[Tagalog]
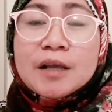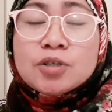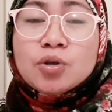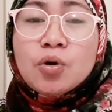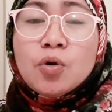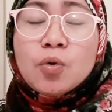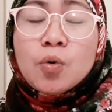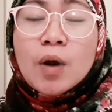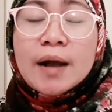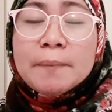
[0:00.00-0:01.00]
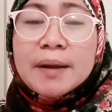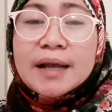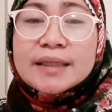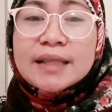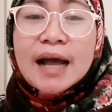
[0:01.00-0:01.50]
So ang
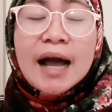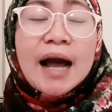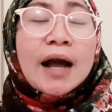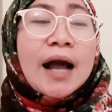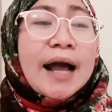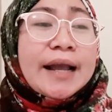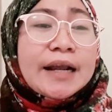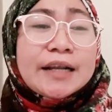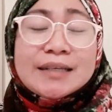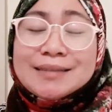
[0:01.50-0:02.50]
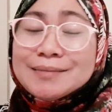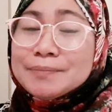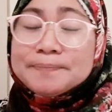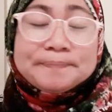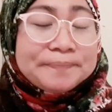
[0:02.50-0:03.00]
maganda, kahit,
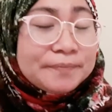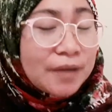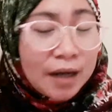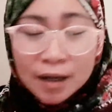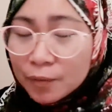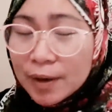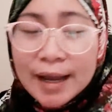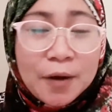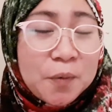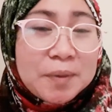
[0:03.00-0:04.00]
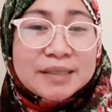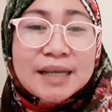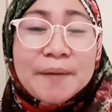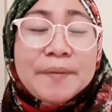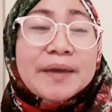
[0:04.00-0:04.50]
ah, wala akong
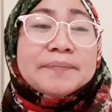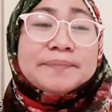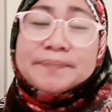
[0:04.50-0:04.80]
masabi.